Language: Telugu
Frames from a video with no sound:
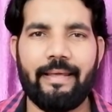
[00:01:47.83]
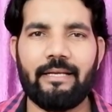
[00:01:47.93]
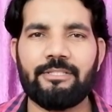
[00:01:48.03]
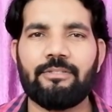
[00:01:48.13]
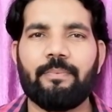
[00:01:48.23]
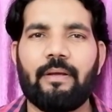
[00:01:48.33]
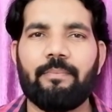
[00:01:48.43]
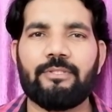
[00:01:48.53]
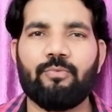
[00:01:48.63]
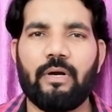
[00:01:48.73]
ఎలక్షన్స్
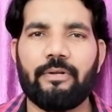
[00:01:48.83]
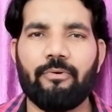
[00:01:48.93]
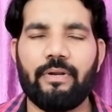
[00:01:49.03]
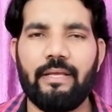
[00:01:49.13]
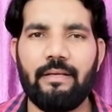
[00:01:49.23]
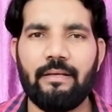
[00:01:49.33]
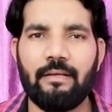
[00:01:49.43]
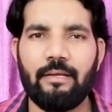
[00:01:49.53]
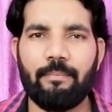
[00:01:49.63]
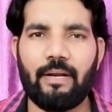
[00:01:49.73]
పర్పస్ వాడుకొని
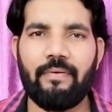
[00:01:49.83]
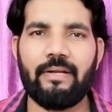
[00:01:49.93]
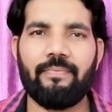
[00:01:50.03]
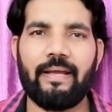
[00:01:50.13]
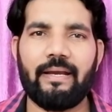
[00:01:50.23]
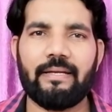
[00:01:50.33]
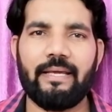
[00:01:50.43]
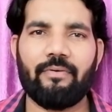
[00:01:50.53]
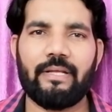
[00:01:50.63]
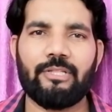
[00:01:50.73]
ప్రైవేట్ ఫ్యాకల్టీ
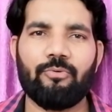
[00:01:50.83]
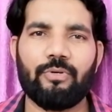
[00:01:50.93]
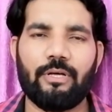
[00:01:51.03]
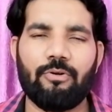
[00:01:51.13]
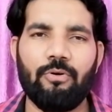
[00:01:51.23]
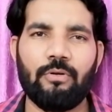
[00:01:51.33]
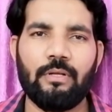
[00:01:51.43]
ఎవరైతే ఉంటారో